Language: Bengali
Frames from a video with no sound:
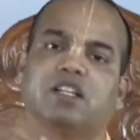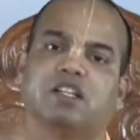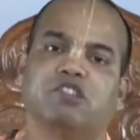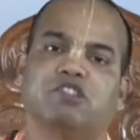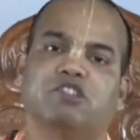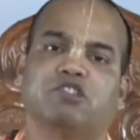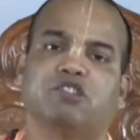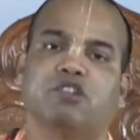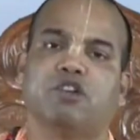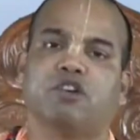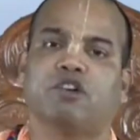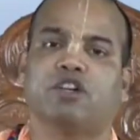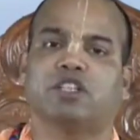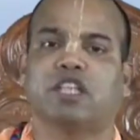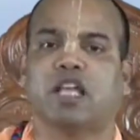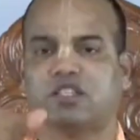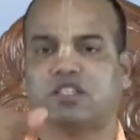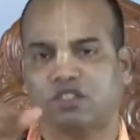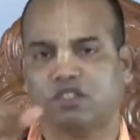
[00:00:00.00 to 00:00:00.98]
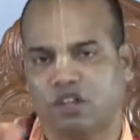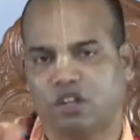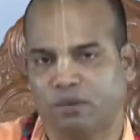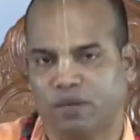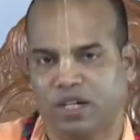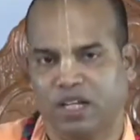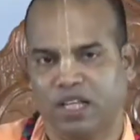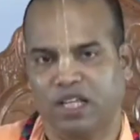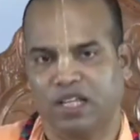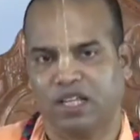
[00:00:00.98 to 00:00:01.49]
কৃষ্ণ কথা
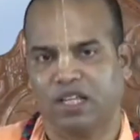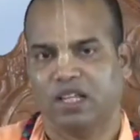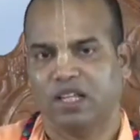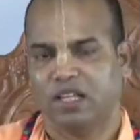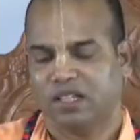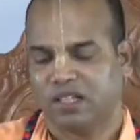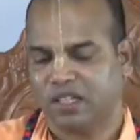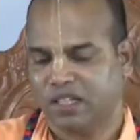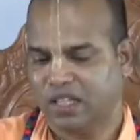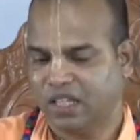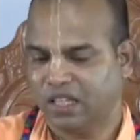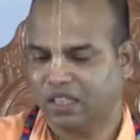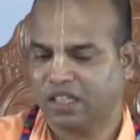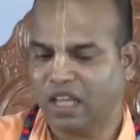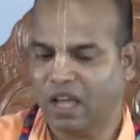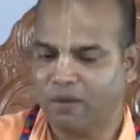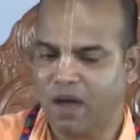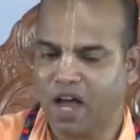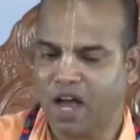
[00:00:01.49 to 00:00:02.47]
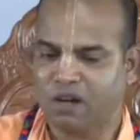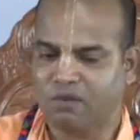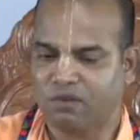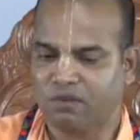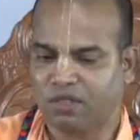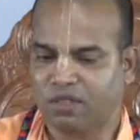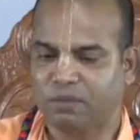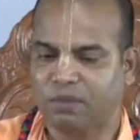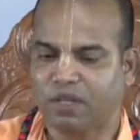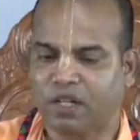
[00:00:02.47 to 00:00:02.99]
শ্রবণে গীতা
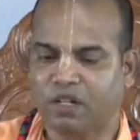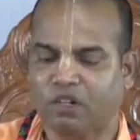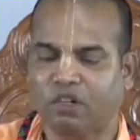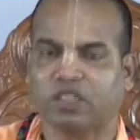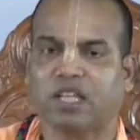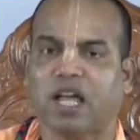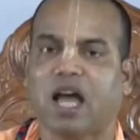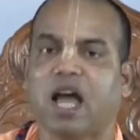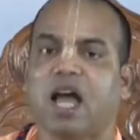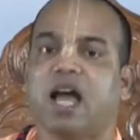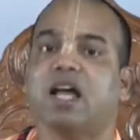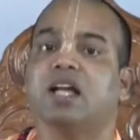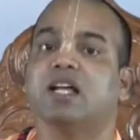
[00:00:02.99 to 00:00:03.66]
ভাগবতমের কথা